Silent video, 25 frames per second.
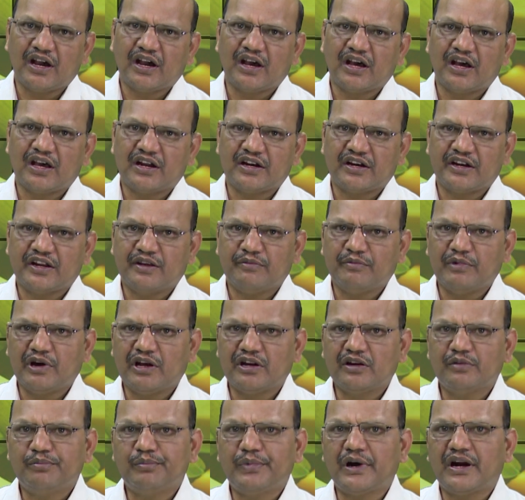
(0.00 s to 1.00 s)
ఆహార
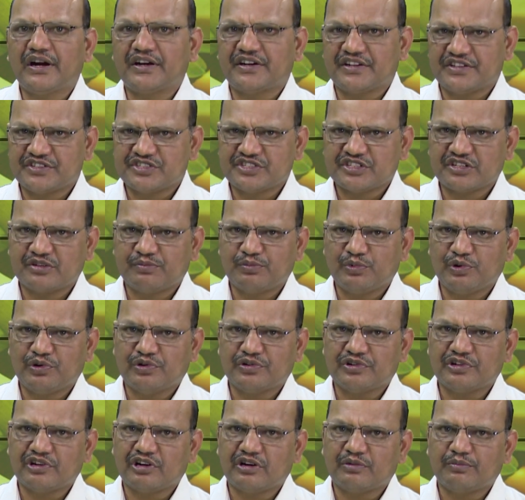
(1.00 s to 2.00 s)
నియమాలు
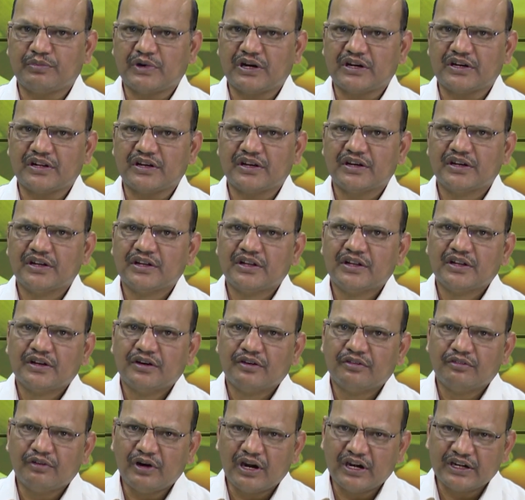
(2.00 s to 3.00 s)
పాటించకపోవటం అనమాట
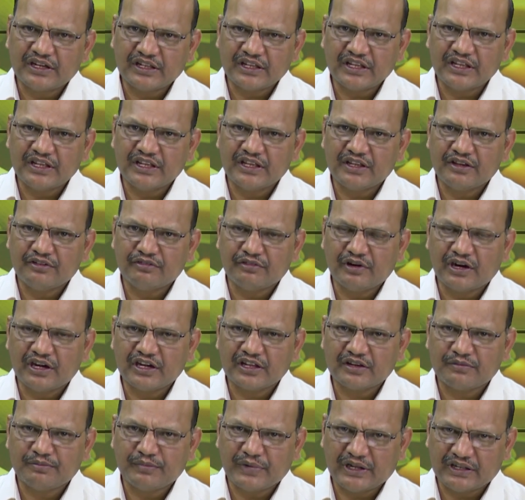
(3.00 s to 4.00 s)
వాటికి
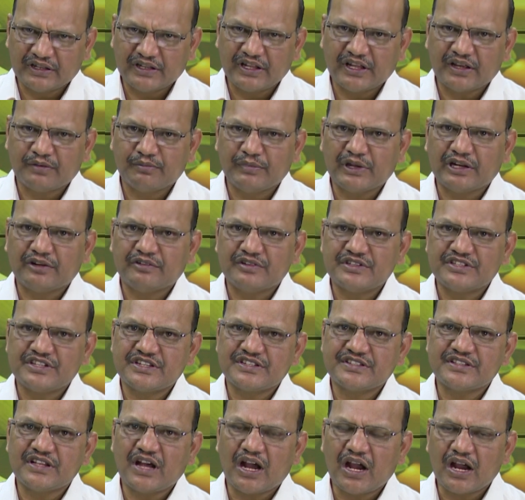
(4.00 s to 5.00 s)
వాళ్ళకి మన మనం
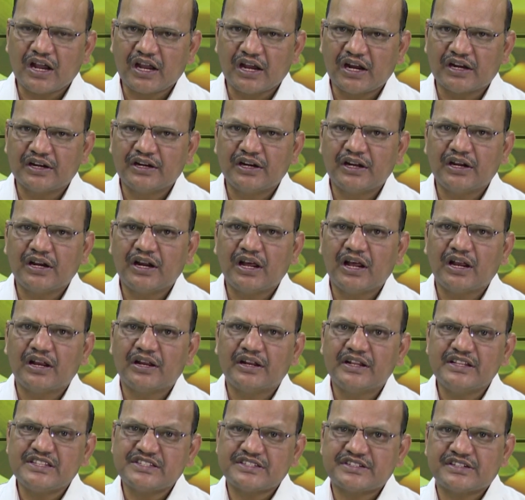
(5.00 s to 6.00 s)
చేసిన ఆ
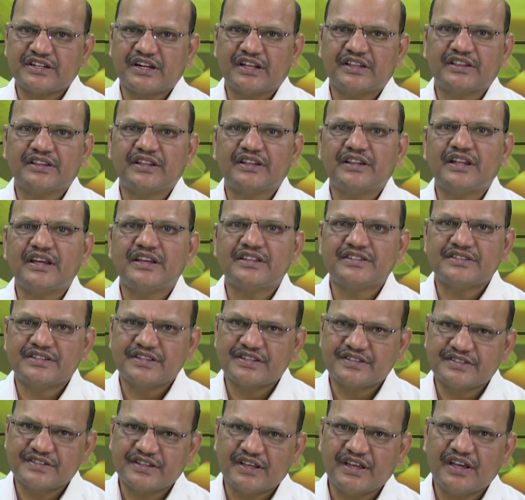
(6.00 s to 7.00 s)
కండరాలని స్ట్రెంథనైజ్
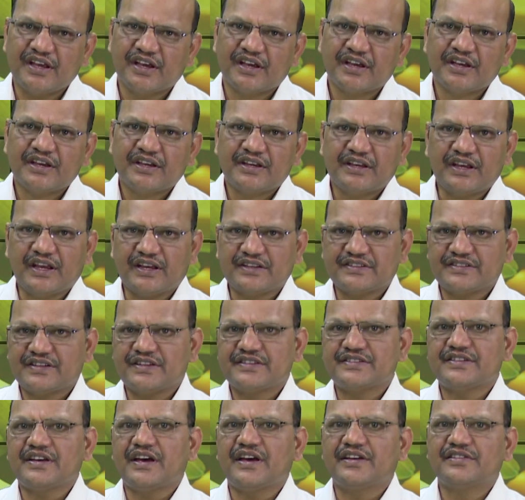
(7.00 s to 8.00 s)
చేసే
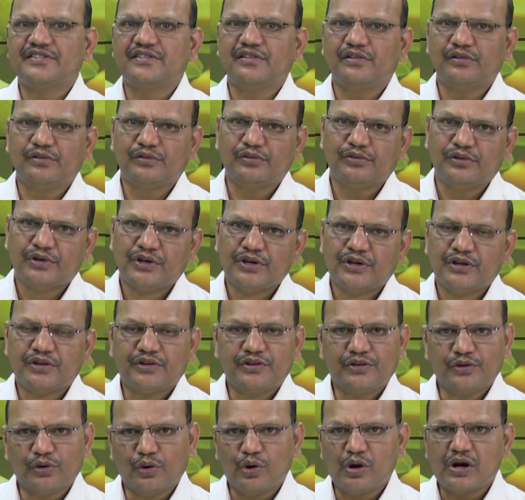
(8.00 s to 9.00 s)
ఎక్సర్సైజులు
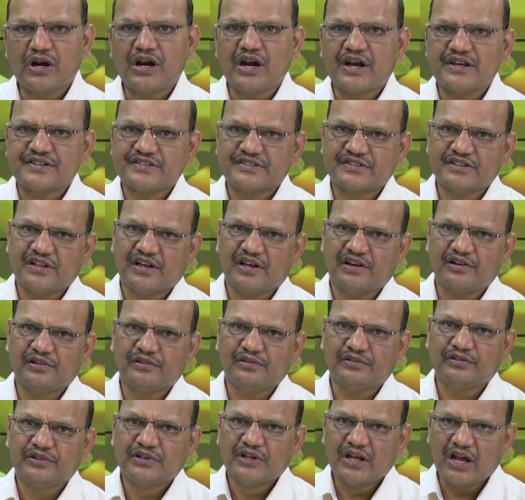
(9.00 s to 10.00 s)
యోగాసనాలు
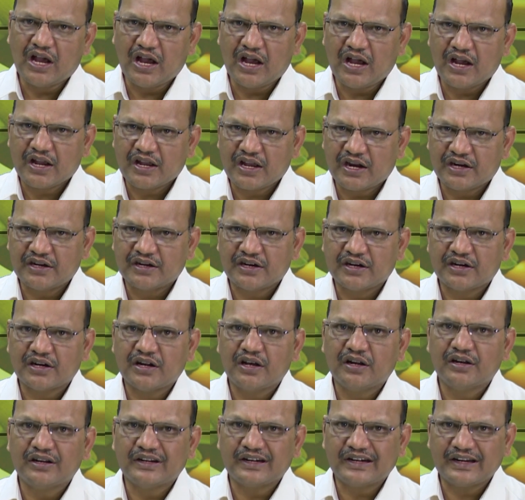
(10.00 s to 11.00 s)
ఆ
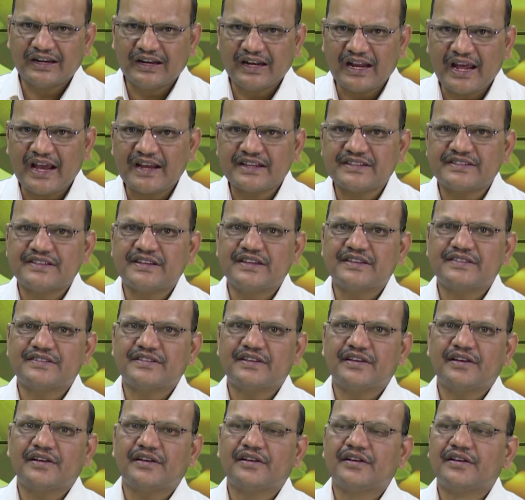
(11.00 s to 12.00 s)
కండరాలు రిలాక్స్
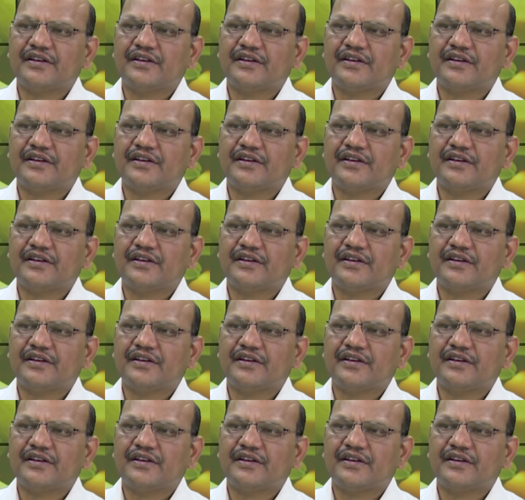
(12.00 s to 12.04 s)
చేసే